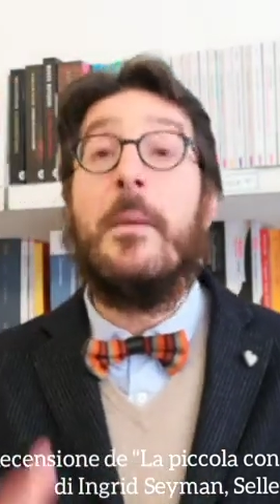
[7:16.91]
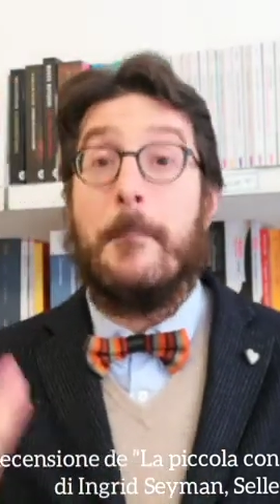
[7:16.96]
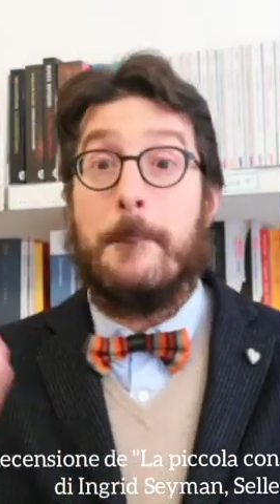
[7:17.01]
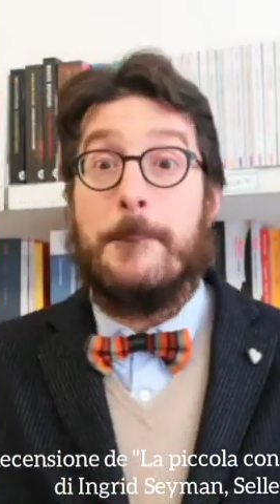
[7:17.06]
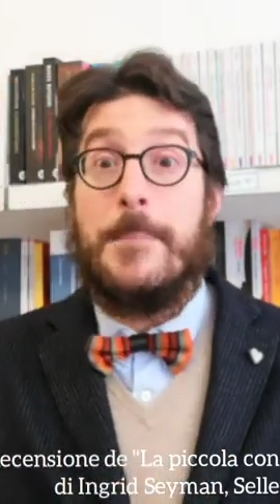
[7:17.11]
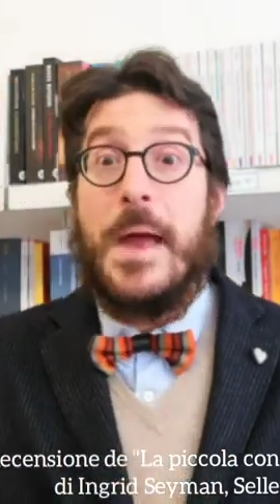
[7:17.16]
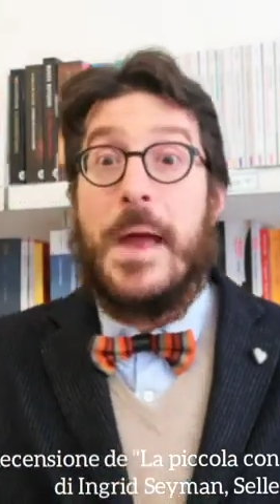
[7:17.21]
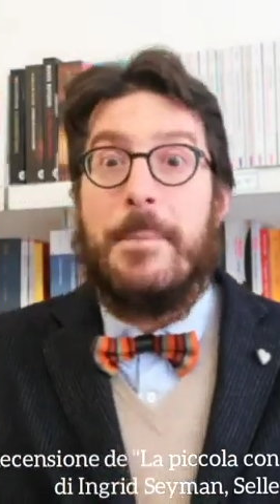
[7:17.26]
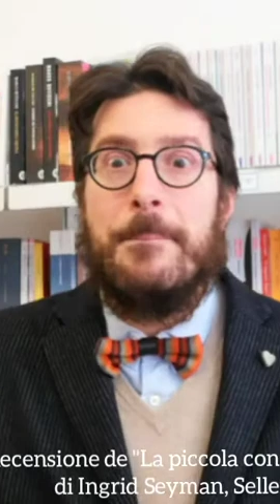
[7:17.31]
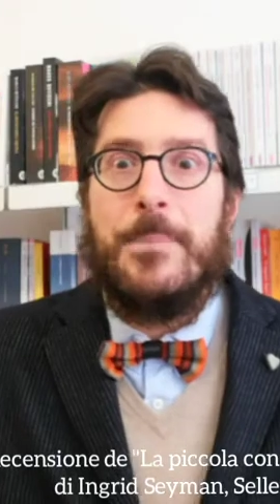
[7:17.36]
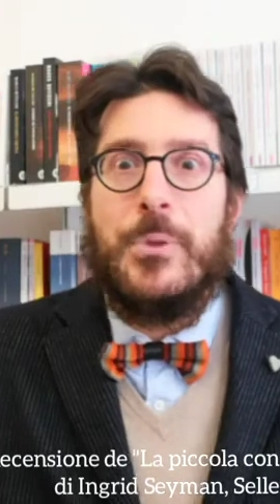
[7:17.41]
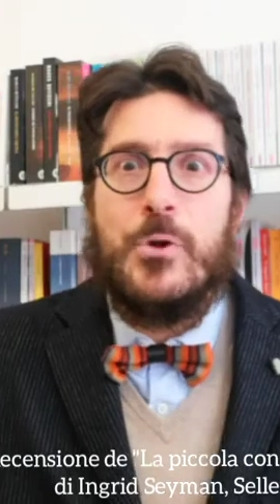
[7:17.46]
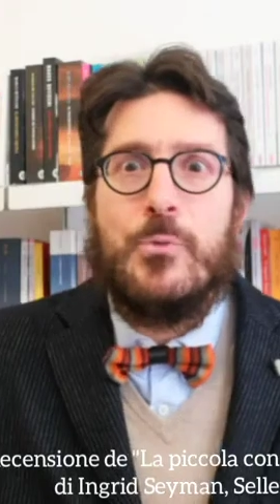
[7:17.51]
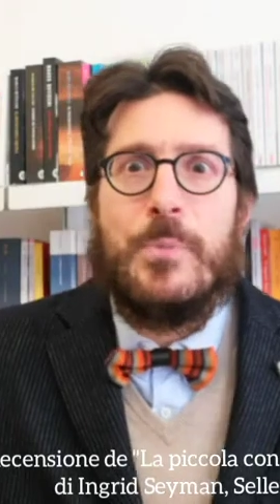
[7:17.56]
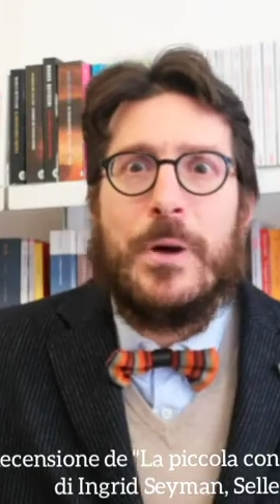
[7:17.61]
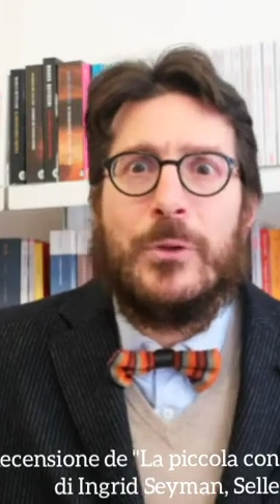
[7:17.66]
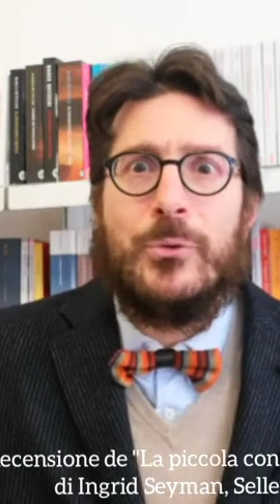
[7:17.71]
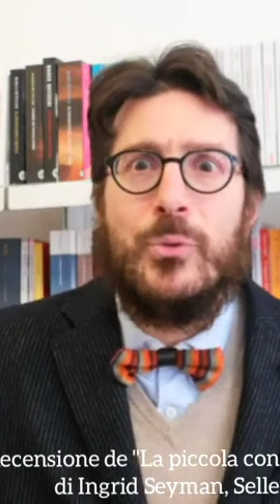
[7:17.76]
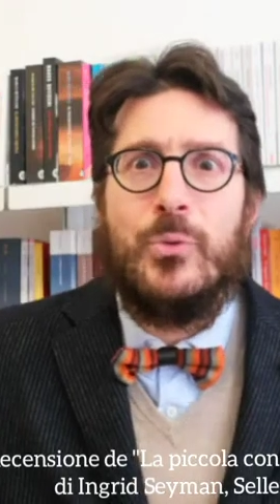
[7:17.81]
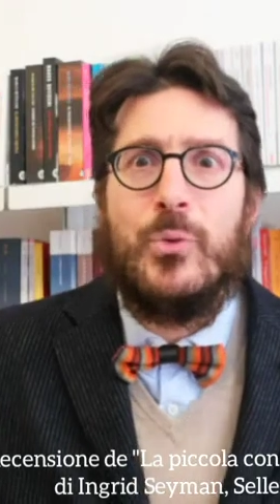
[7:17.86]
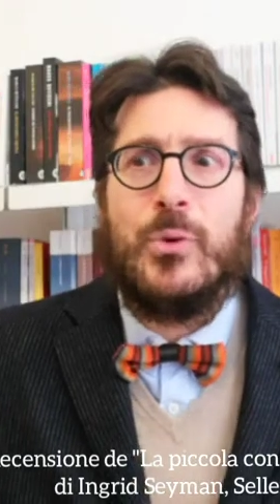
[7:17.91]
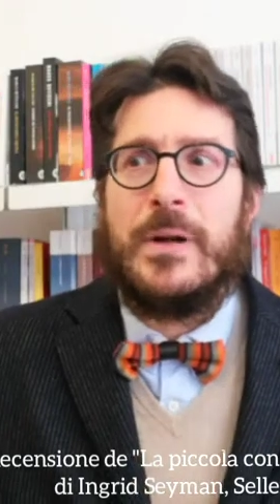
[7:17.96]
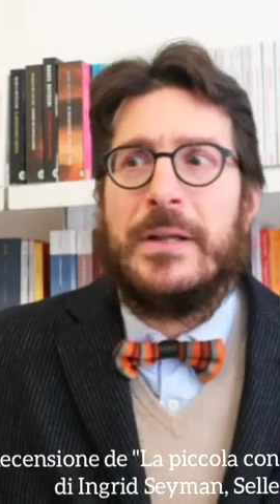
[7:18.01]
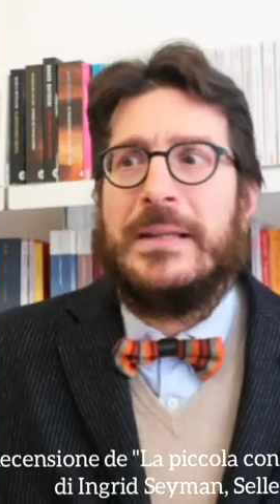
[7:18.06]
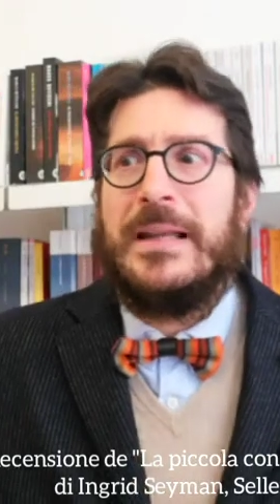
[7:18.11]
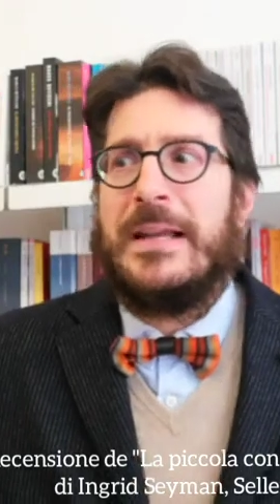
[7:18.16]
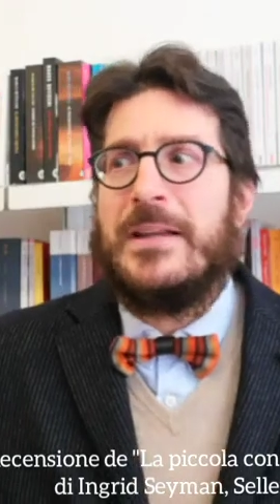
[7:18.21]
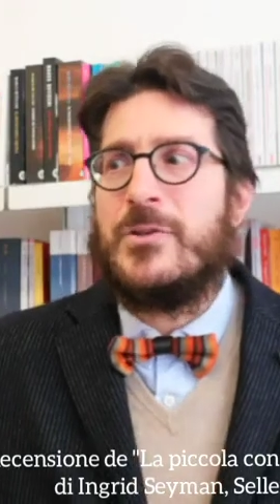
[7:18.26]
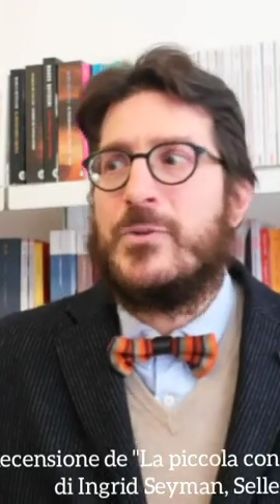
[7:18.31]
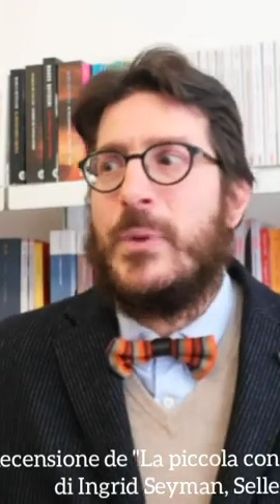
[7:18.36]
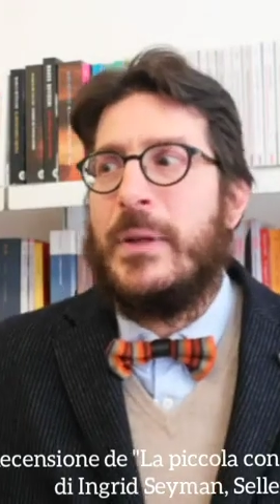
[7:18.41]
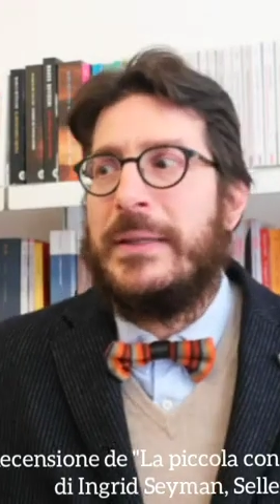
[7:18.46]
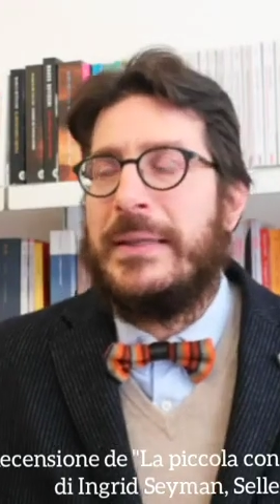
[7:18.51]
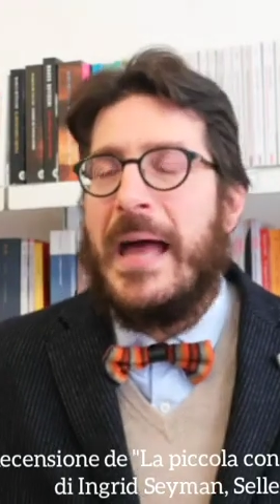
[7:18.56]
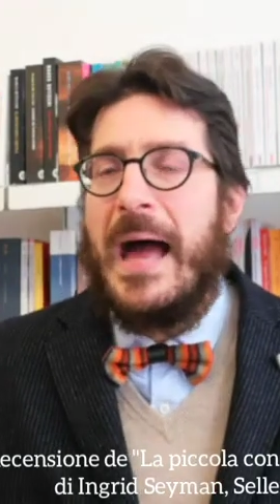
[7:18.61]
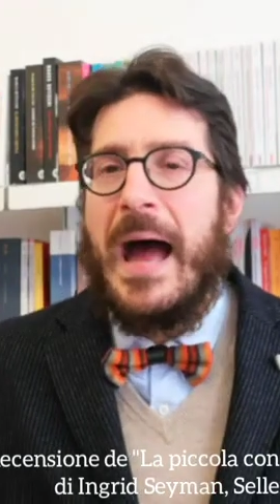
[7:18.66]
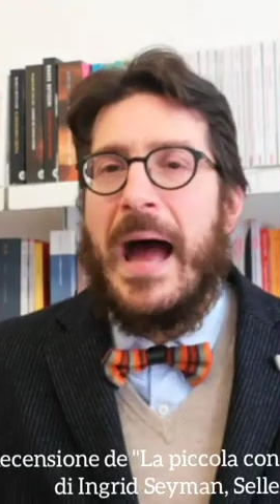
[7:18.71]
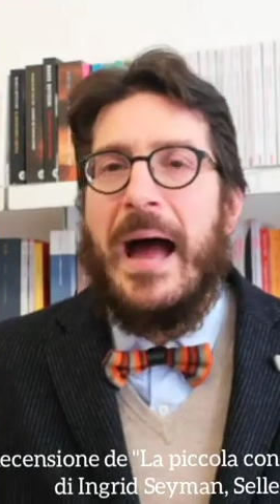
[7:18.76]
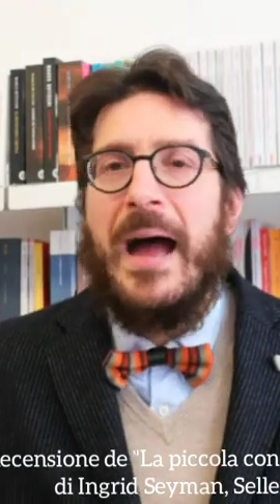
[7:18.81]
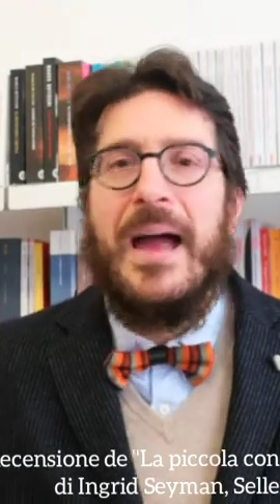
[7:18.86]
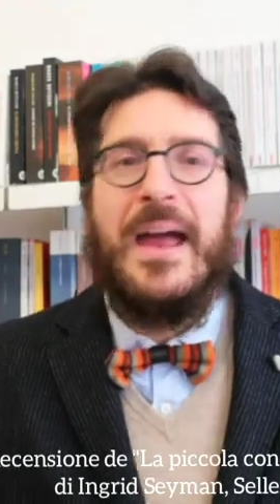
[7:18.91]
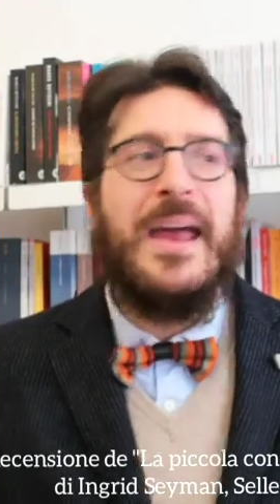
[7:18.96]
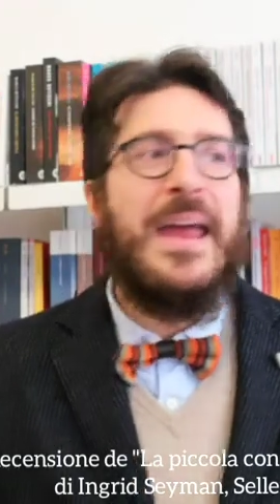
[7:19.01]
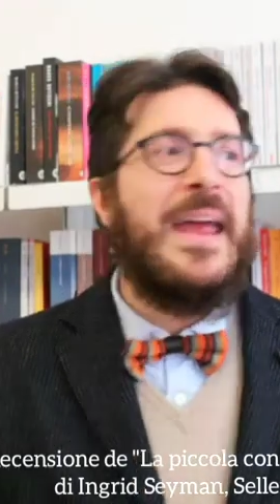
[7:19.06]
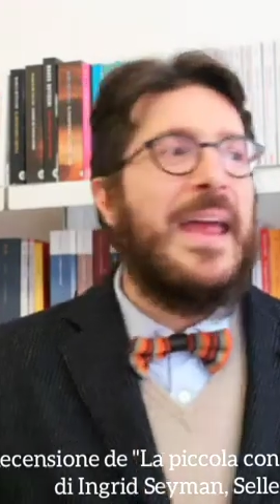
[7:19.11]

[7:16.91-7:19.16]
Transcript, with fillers: ben più mature della sua età